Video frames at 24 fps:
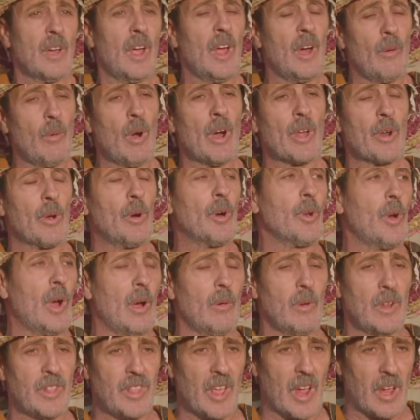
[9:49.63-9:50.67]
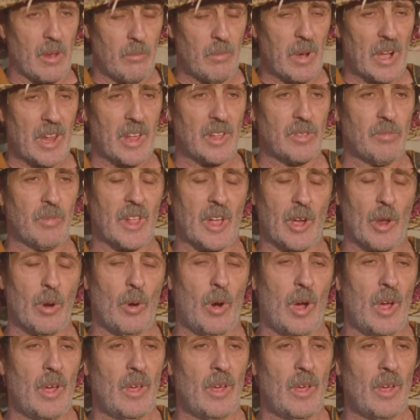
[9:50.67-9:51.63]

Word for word: اه ايوا روح روح وليدي كمل خدمتك روح